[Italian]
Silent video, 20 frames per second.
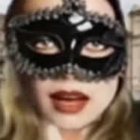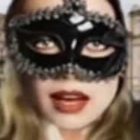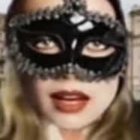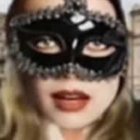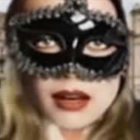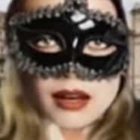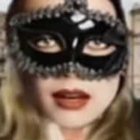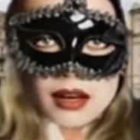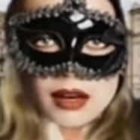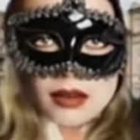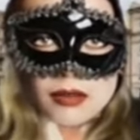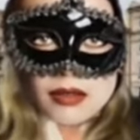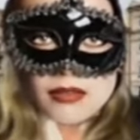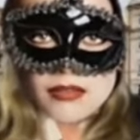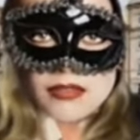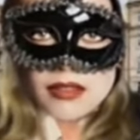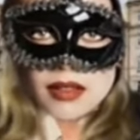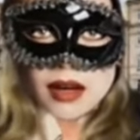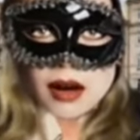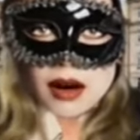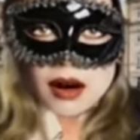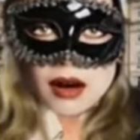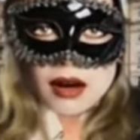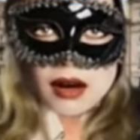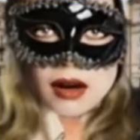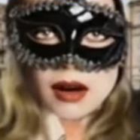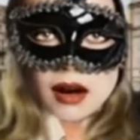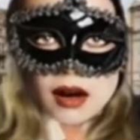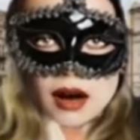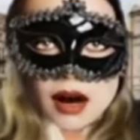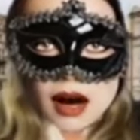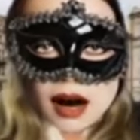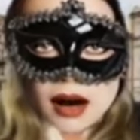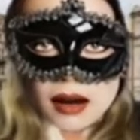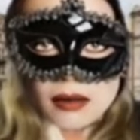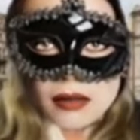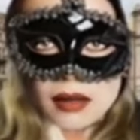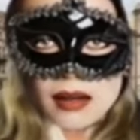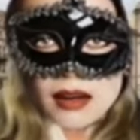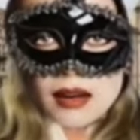che la sottoeffigiata
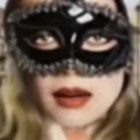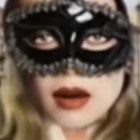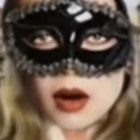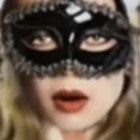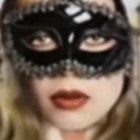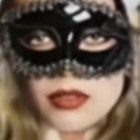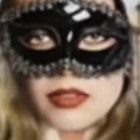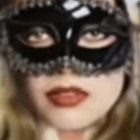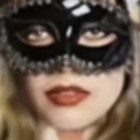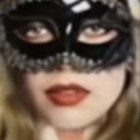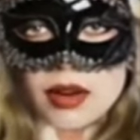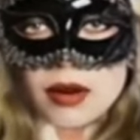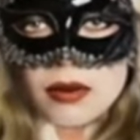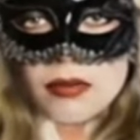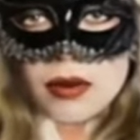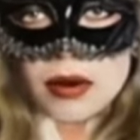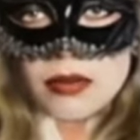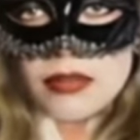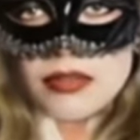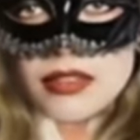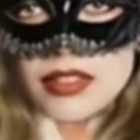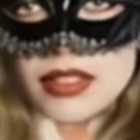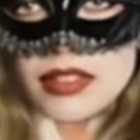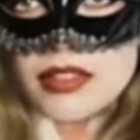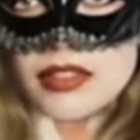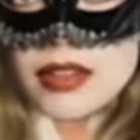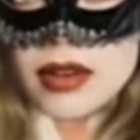foto è quella